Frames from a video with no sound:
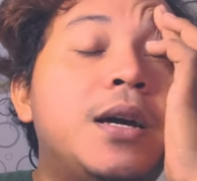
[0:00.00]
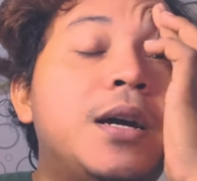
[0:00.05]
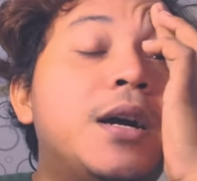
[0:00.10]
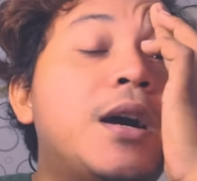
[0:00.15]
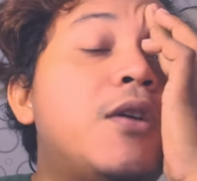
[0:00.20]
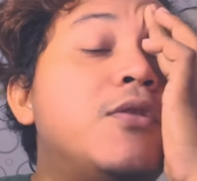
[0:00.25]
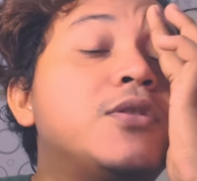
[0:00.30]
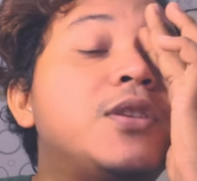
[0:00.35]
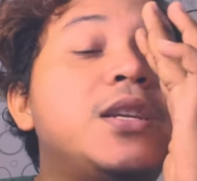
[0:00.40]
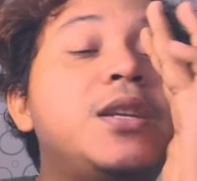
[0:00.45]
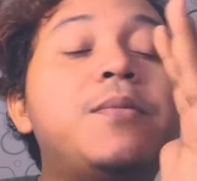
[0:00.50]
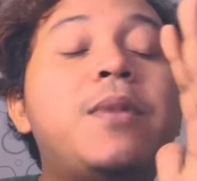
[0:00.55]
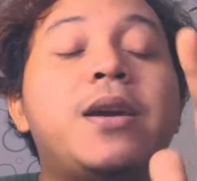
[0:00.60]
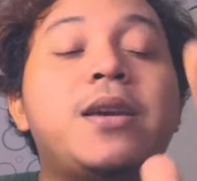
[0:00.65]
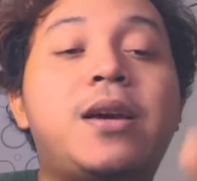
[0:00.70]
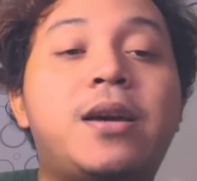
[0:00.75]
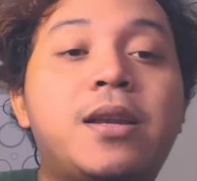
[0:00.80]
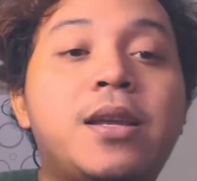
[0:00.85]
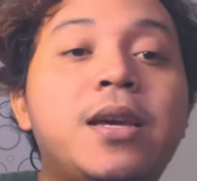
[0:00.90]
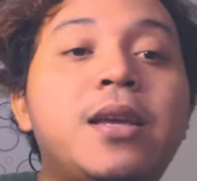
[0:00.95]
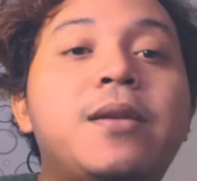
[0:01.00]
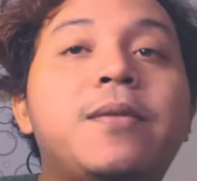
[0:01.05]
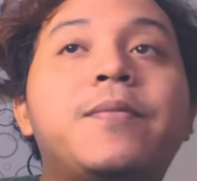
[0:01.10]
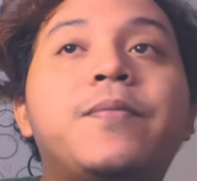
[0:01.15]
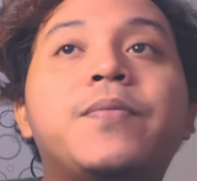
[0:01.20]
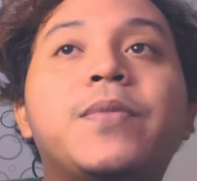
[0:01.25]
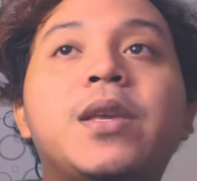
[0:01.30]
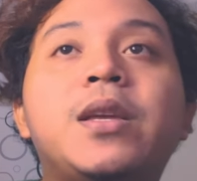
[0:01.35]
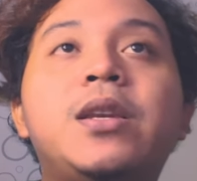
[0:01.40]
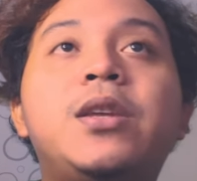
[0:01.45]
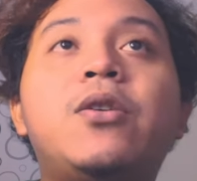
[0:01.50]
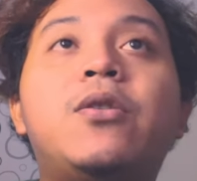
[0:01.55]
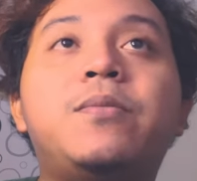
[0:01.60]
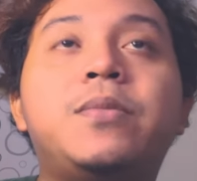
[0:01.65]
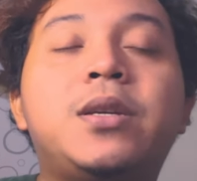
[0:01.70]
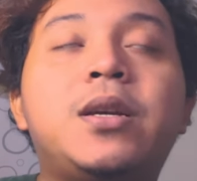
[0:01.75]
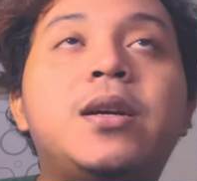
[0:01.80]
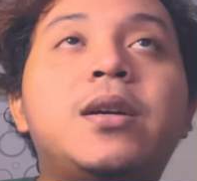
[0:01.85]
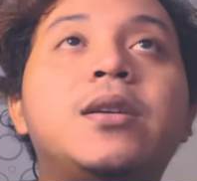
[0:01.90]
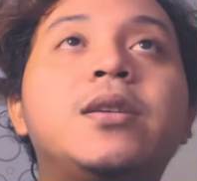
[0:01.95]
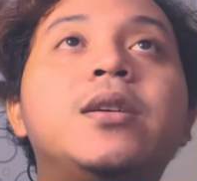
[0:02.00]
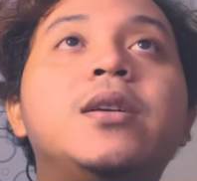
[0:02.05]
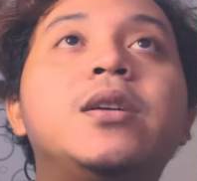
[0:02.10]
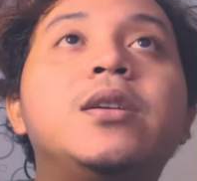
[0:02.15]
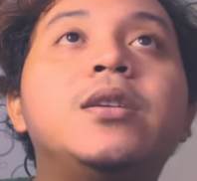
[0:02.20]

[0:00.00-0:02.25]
Gak usah dibayarin IndiHome-nya.